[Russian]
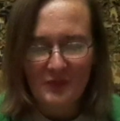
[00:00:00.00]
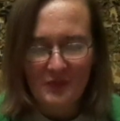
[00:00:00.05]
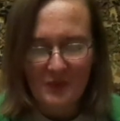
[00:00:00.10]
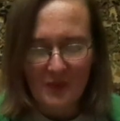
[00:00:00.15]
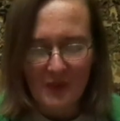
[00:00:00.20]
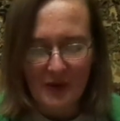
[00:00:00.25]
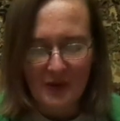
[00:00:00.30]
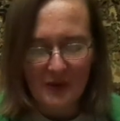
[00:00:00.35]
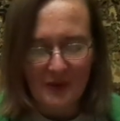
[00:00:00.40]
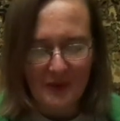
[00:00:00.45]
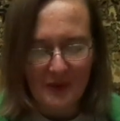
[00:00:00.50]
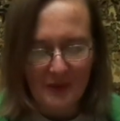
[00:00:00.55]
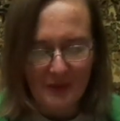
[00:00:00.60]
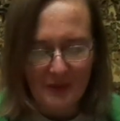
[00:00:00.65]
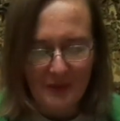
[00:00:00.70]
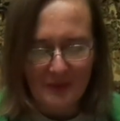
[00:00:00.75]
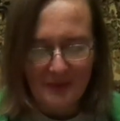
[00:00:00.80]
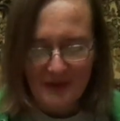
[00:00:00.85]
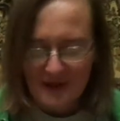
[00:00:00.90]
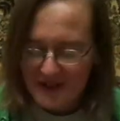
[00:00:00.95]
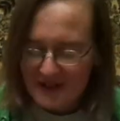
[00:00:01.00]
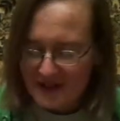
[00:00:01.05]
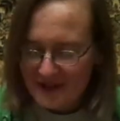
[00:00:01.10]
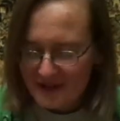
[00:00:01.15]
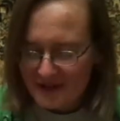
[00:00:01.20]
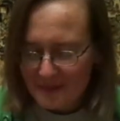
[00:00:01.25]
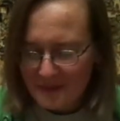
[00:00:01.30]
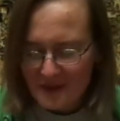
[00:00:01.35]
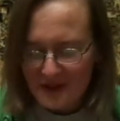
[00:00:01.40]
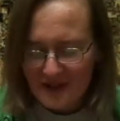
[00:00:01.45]
э, в
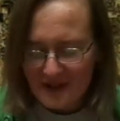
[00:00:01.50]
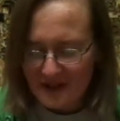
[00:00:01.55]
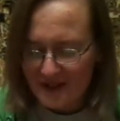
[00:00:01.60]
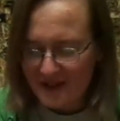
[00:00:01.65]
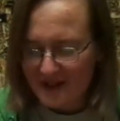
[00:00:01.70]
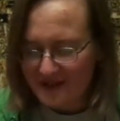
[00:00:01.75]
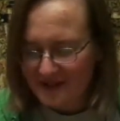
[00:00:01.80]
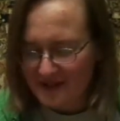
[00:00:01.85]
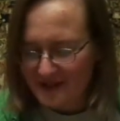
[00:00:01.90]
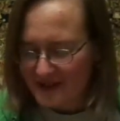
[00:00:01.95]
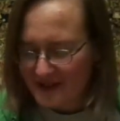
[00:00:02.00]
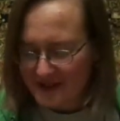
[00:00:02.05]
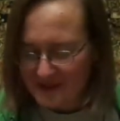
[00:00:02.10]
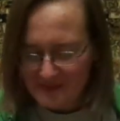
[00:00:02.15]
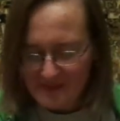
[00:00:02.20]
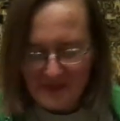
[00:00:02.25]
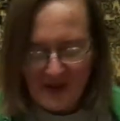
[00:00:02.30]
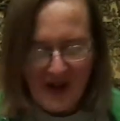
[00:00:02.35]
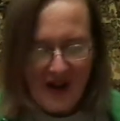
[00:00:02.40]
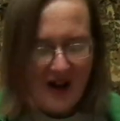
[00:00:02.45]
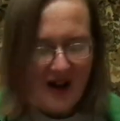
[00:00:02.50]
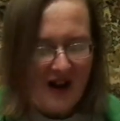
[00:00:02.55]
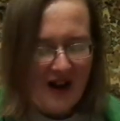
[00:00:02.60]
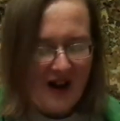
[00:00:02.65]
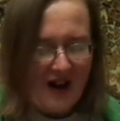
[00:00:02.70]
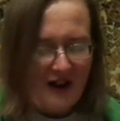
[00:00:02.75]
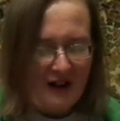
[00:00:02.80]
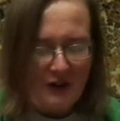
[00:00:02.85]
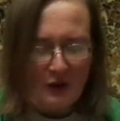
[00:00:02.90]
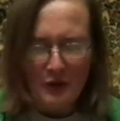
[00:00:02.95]
параллельном мире или как-то так,
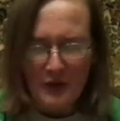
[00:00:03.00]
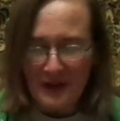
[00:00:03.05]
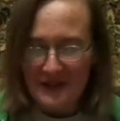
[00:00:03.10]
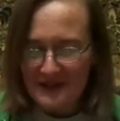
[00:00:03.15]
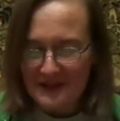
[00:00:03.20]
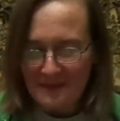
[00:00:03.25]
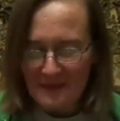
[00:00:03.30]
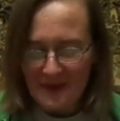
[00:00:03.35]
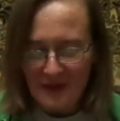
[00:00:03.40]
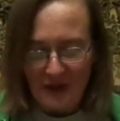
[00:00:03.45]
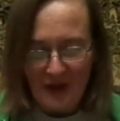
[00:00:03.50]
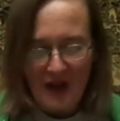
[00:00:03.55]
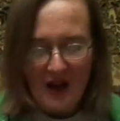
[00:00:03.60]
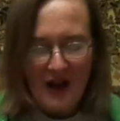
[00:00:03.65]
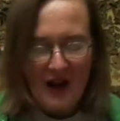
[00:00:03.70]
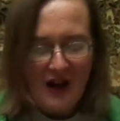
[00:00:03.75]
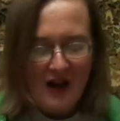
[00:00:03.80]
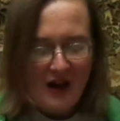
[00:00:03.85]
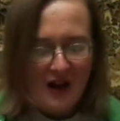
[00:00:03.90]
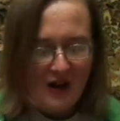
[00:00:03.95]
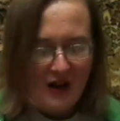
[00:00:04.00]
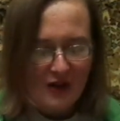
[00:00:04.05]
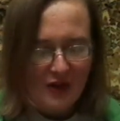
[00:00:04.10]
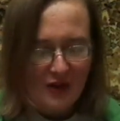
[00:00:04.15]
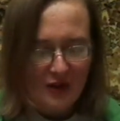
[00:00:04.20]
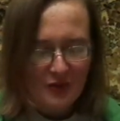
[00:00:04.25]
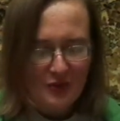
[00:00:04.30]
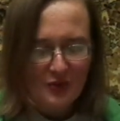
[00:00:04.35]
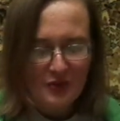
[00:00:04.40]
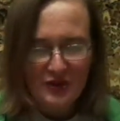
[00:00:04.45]
а она теперь.
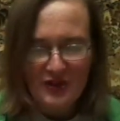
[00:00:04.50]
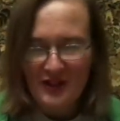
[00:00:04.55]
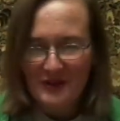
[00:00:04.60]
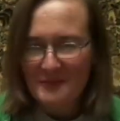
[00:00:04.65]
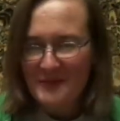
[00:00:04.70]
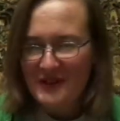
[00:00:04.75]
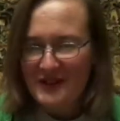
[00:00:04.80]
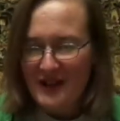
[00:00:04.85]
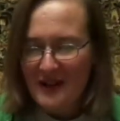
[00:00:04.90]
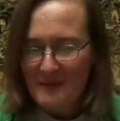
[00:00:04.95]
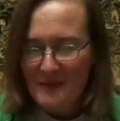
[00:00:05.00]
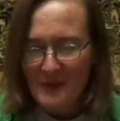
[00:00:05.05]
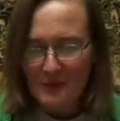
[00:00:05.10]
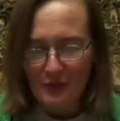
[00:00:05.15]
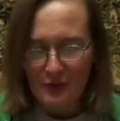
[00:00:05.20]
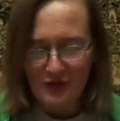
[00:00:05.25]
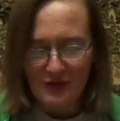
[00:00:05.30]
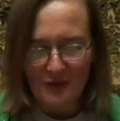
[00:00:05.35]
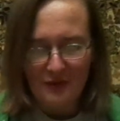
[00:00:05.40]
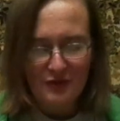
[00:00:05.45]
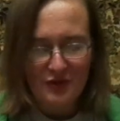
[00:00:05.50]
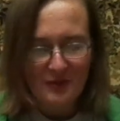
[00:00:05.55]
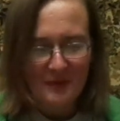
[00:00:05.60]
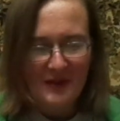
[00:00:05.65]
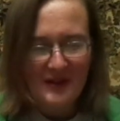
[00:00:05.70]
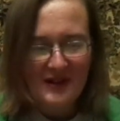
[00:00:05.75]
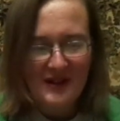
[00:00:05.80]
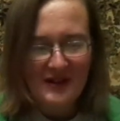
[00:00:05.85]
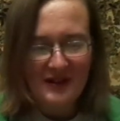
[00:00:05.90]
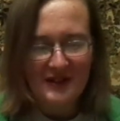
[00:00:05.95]
Э, ну, сейчас мы не о бабусе. В общем,
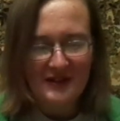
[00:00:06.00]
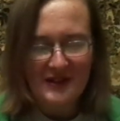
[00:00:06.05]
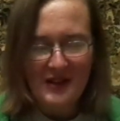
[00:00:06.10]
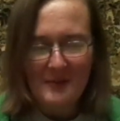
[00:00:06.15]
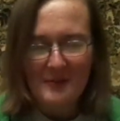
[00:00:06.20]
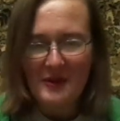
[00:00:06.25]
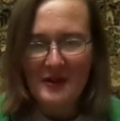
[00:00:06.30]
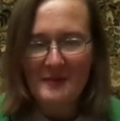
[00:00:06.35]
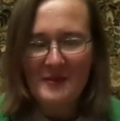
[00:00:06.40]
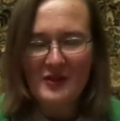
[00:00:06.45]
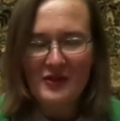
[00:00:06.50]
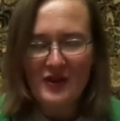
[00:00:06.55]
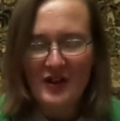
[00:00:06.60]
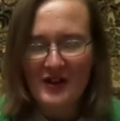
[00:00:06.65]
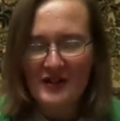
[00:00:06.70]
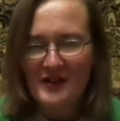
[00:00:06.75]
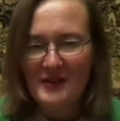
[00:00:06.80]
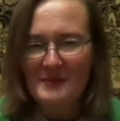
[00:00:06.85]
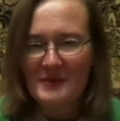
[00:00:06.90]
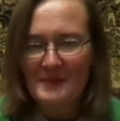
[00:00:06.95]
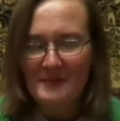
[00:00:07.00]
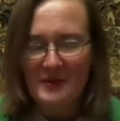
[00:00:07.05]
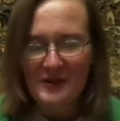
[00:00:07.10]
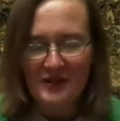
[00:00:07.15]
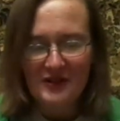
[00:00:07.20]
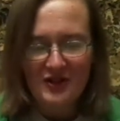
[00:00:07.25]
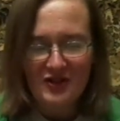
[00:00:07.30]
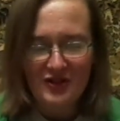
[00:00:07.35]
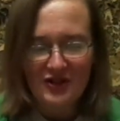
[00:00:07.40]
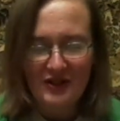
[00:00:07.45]
она, когда была мелкая, она мне
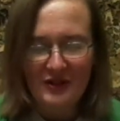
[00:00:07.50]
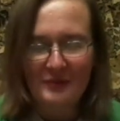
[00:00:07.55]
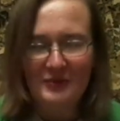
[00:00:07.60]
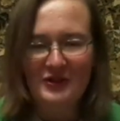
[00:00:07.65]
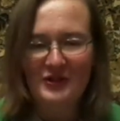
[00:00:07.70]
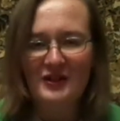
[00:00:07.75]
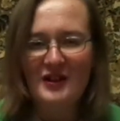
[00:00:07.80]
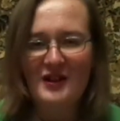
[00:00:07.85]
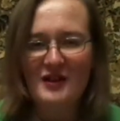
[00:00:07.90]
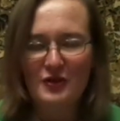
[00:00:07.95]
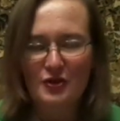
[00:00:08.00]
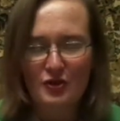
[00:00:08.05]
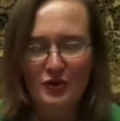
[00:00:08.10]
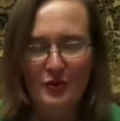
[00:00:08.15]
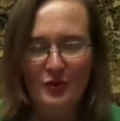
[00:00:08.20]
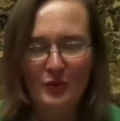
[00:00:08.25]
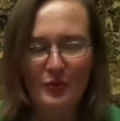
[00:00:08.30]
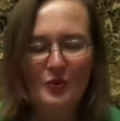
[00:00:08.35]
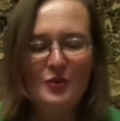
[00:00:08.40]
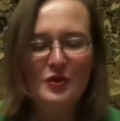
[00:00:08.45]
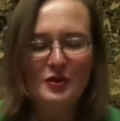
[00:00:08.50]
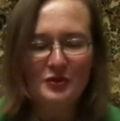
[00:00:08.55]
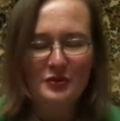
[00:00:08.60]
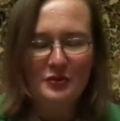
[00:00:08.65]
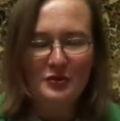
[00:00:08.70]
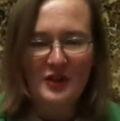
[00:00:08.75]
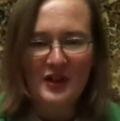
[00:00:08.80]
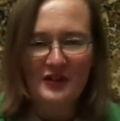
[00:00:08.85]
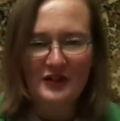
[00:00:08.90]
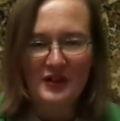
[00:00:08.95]
периодически втирала, что вот у
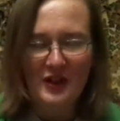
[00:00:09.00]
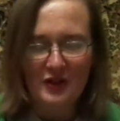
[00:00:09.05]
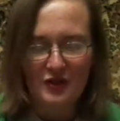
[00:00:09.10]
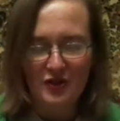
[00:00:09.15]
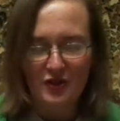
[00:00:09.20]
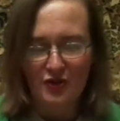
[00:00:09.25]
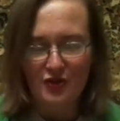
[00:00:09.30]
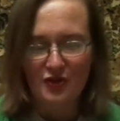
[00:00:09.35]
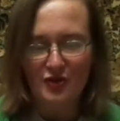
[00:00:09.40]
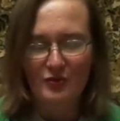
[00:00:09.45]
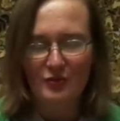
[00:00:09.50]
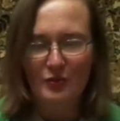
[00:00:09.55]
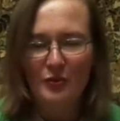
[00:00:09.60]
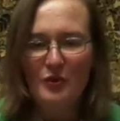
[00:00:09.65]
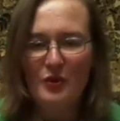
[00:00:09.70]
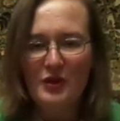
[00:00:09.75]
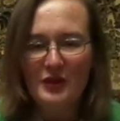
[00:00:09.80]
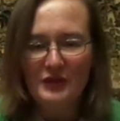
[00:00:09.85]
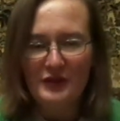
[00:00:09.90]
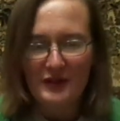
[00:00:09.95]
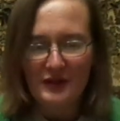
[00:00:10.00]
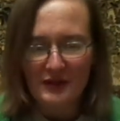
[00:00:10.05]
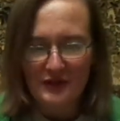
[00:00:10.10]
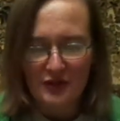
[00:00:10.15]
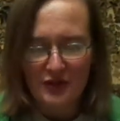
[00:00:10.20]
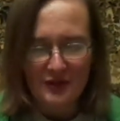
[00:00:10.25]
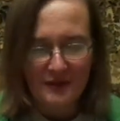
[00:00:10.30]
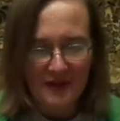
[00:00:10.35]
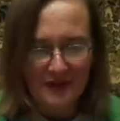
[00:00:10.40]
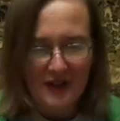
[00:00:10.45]
тебя, значит, живот,
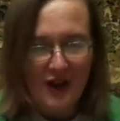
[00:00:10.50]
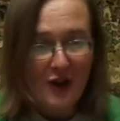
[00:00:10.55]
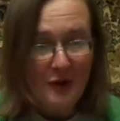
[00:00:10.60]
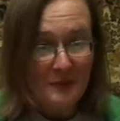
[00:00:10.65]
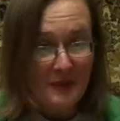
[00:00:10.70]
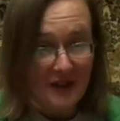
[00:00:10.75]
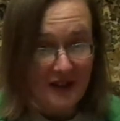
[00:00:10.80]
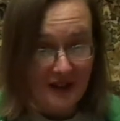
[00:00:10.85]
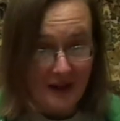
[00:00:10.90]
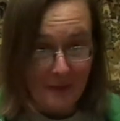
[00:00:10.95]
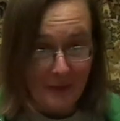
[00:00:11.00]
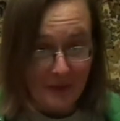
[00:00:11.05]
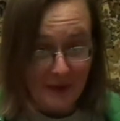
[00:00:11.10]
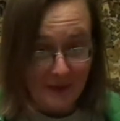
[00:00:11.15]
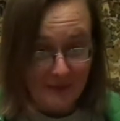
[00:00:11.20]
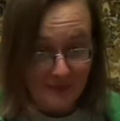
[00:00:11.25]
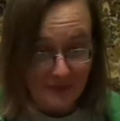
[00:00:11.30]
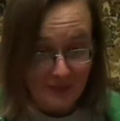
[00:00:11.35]
живота у меня не было.